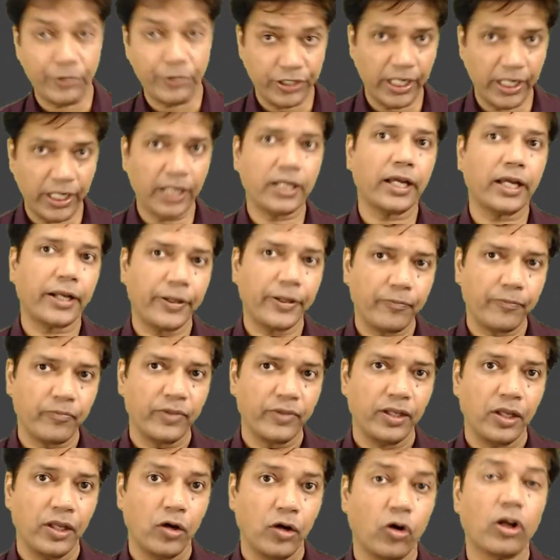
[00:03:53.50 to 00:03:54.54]
आप ये करें
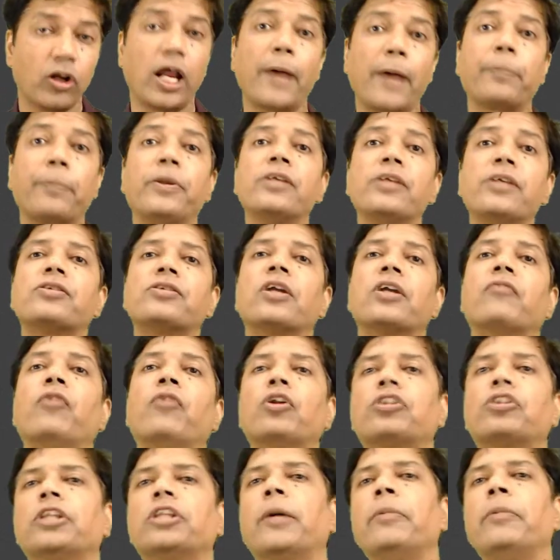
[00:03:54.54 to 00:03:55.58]
और आपकी
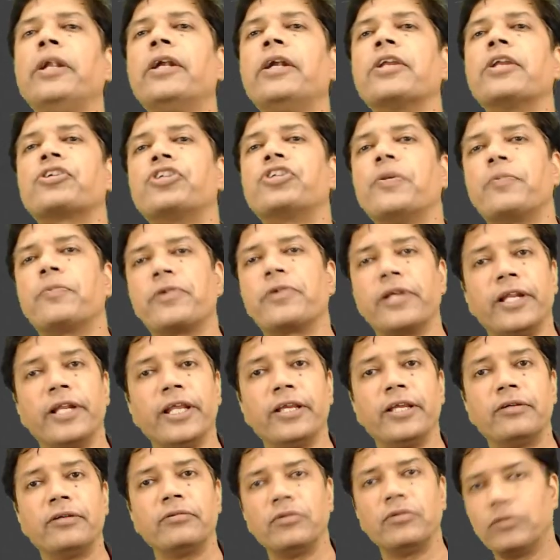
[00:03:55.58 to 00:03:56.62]
सर्वोत्तम लीडरशिप
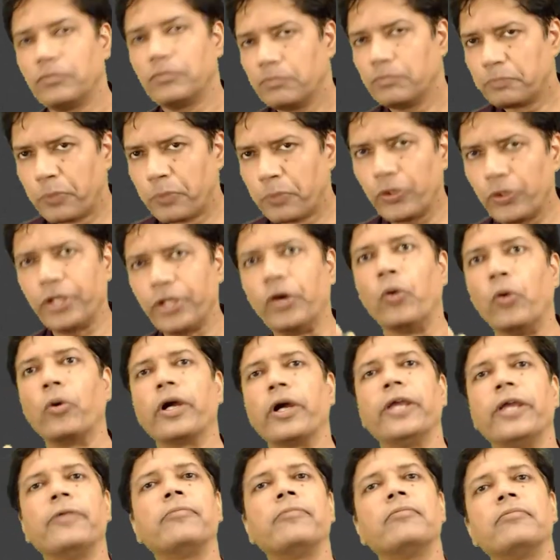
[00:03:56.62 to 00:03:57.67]
ट्रेनिंग पूरी हो
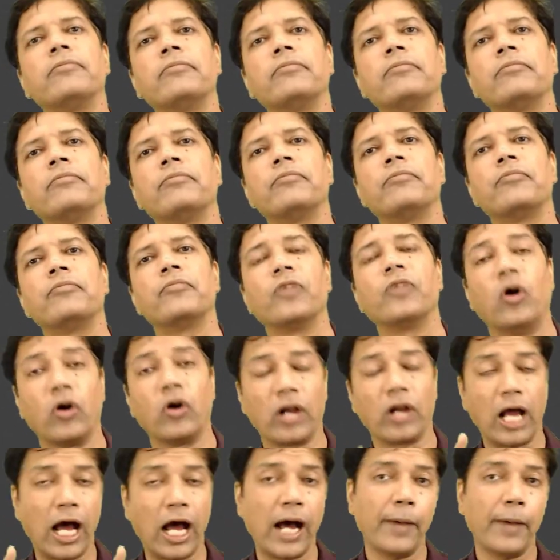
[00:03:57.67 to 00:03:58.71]
गई
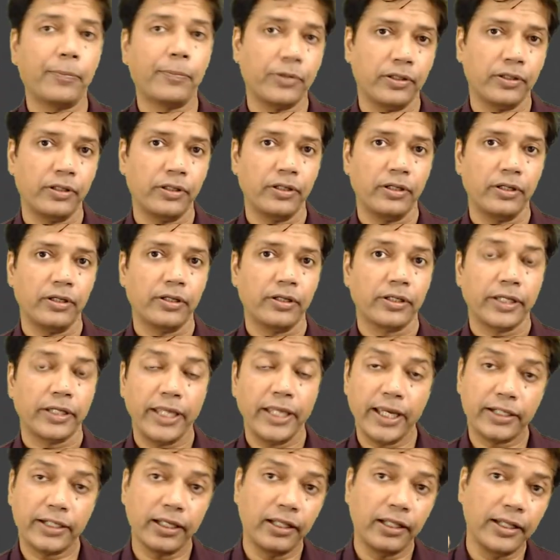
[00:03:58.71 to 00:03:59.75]
और
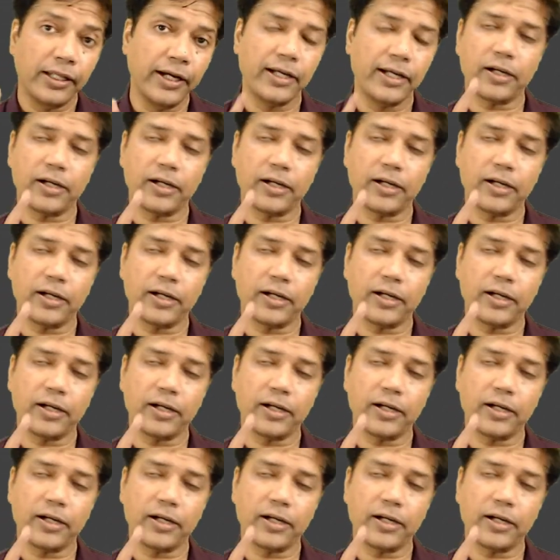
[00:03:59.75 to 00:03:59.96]
आप एक